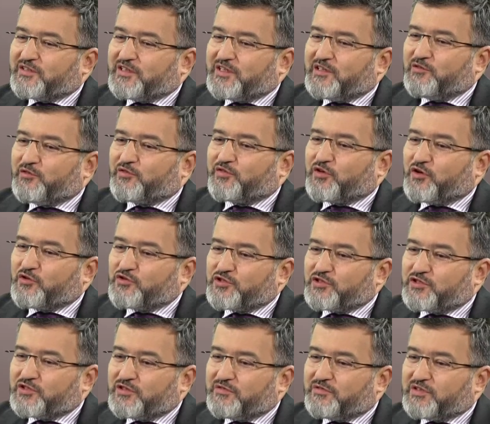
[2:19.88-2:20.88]
jedną z
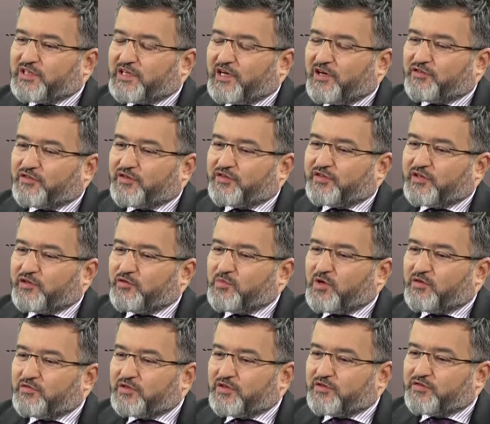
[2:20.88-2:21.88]
korzyści wynikających z tej
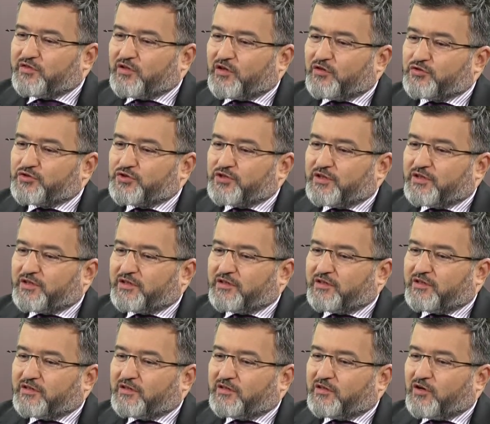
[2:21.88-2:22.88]
umowy jest to,
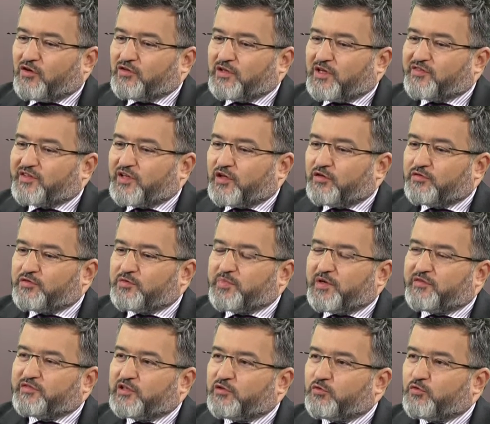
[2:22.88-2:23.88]
że e, ona stanowi
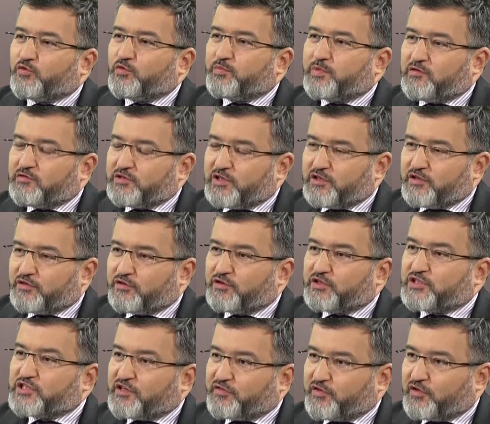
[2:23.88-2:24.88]
pewne uzupełnienie
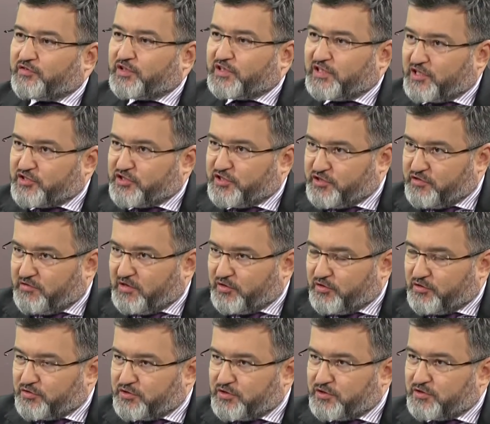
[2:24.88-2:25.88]
dotychczasowej naszej
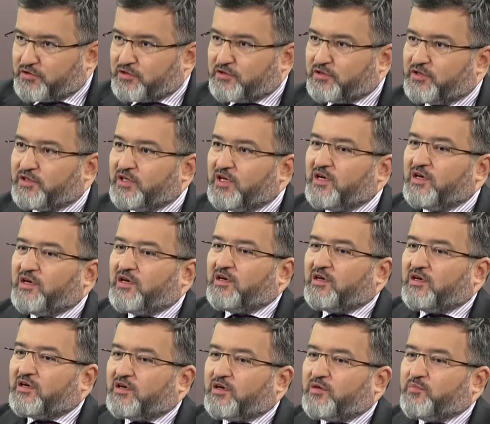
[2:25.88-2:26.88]
działalności. Czyli
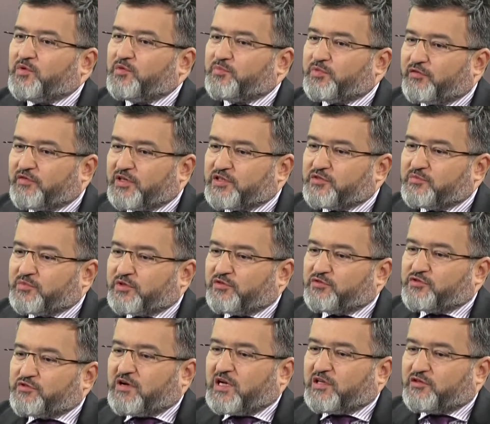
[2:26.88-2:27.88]
e, my prowadzimy
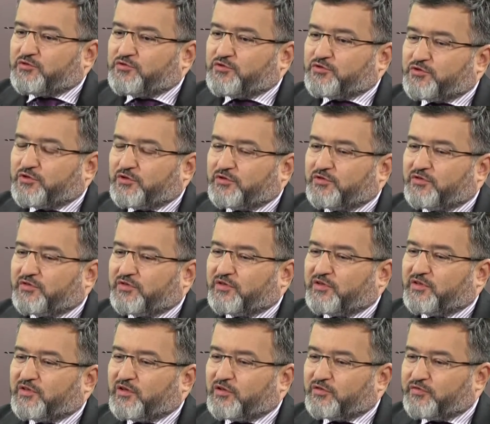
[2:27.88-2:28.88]
tą działalność już od,
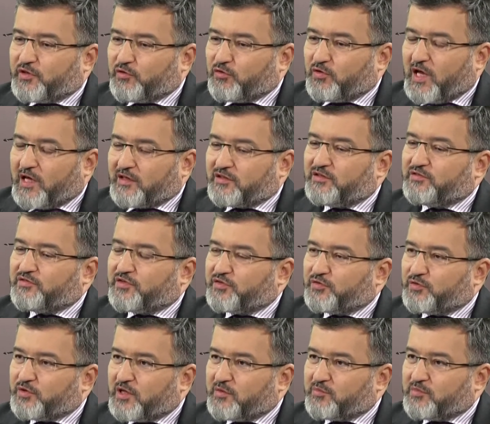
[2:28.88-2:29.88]
e, od wielu lat,
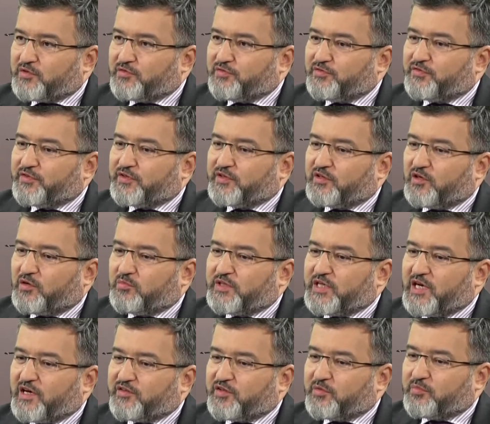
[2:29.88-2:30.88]
inwestujemy w
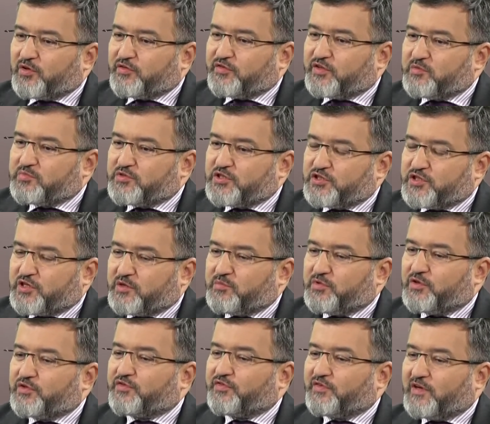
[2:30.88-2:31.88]
obligacje polskich
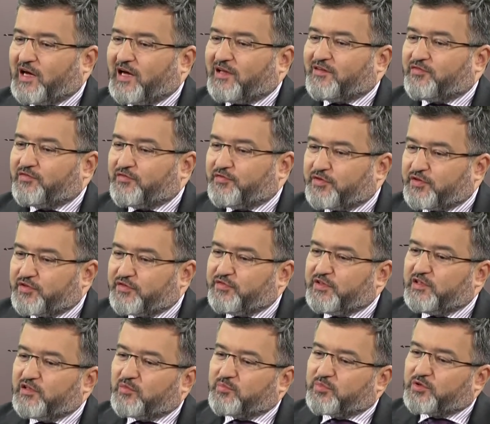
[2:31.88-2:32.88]
przedsiębiorstw, a z
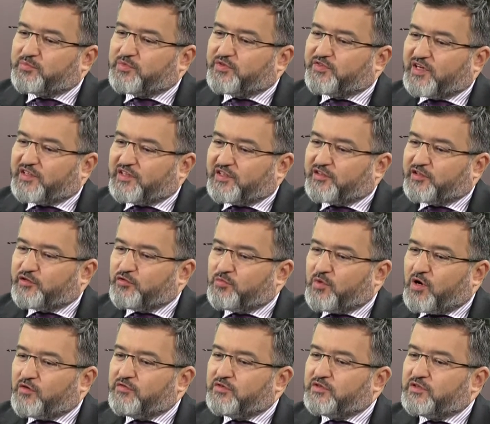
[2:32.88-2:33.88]
chwilą podpisania tej
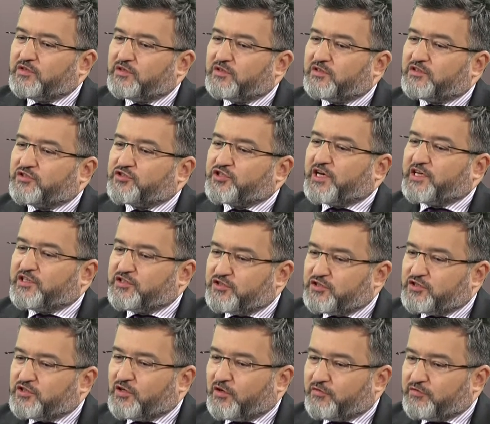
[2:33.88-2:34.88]
umowy
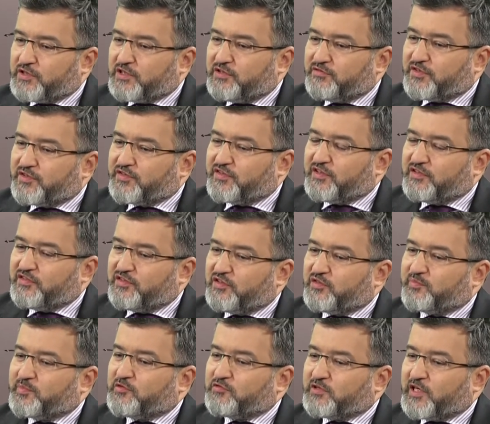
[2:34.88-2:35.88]
część nowych inwestycji
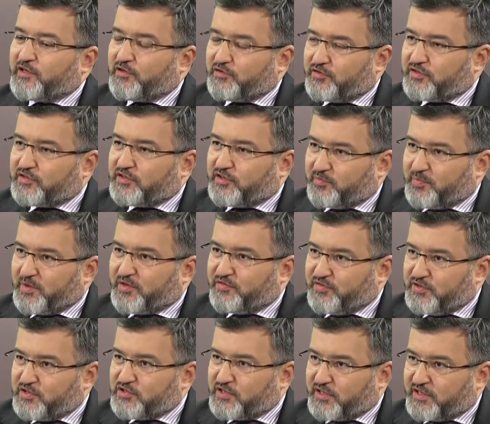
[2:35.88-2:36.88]
spełniających te
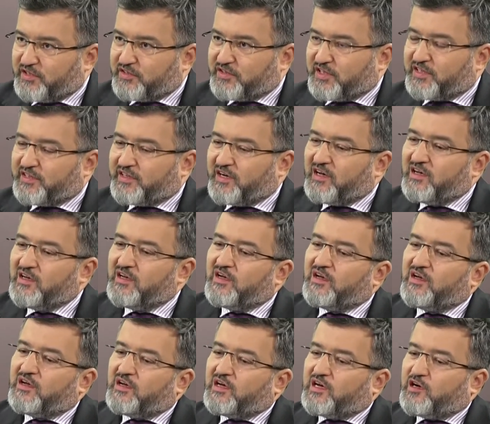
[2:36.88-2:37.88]
specyficzne kryteria
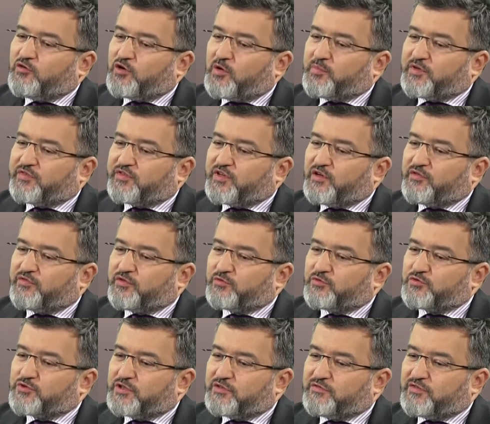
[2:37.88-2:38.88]
Europejskiego Funduszu
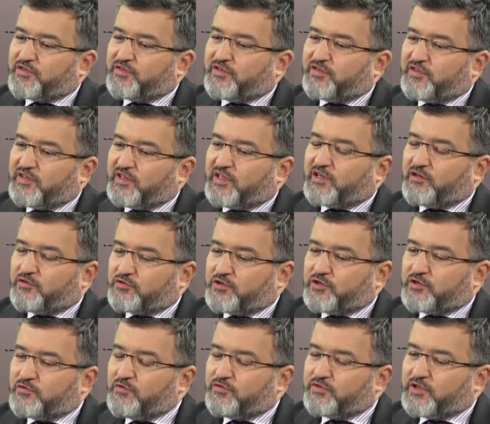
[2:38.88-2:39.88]
Funduszu Inwestycyjnego,
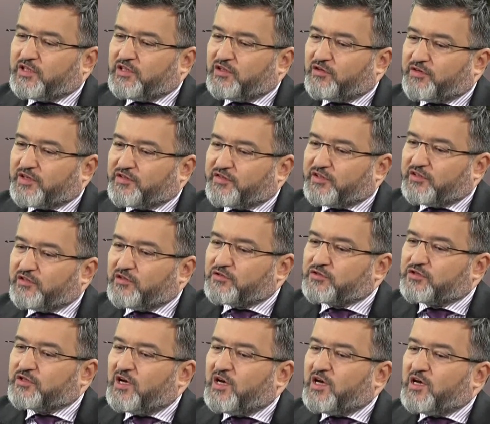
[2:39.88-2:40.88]
czyli głównie
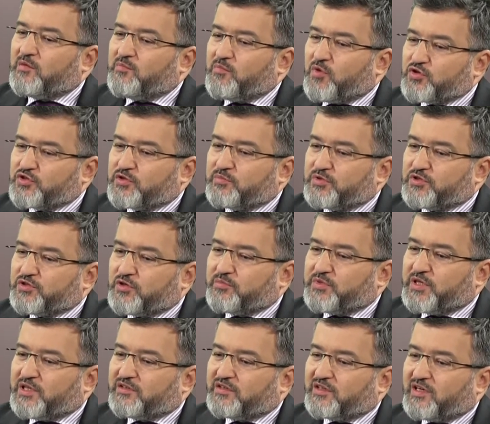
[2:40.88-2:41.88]
innowacyjność, może być
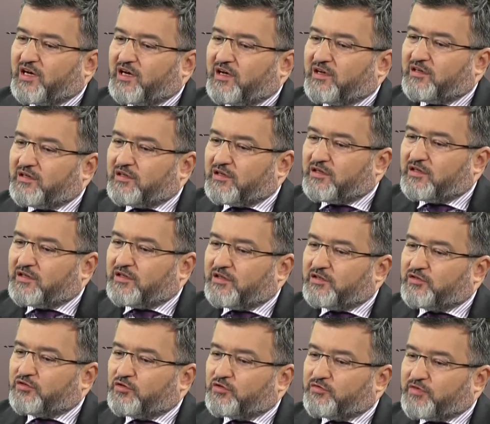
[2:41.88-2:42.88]
objęta
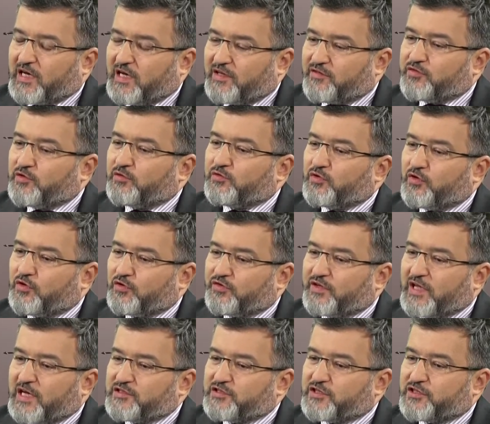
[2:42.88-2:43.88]
e, tą gwarancją, co
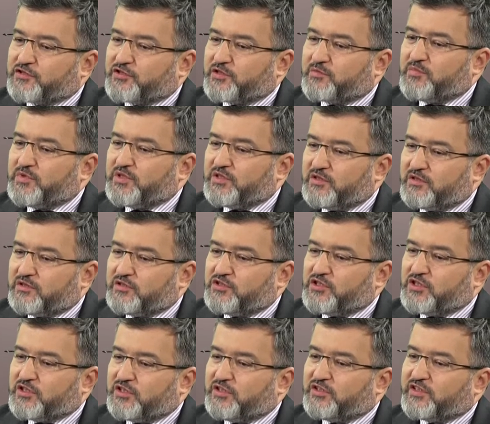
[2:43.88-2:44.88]
oznacza, że my
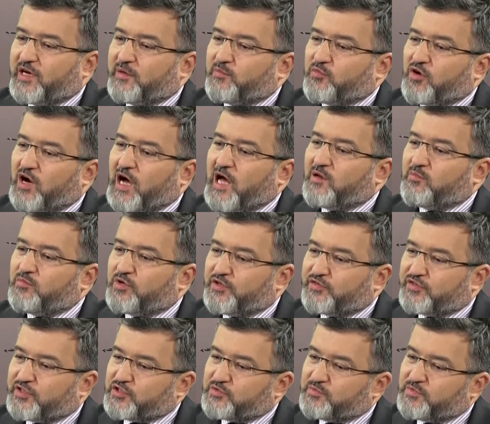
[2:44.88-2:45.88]
dzięki temu albo
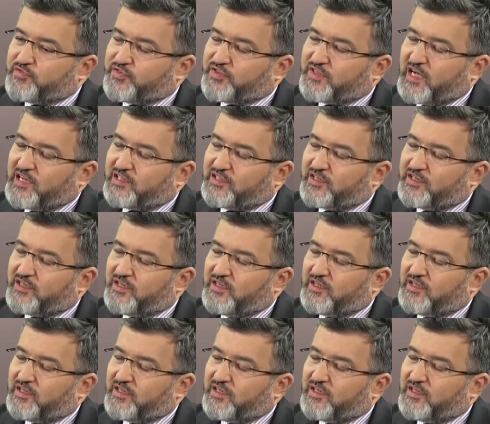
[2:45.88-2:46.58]
jesteśmy w stanie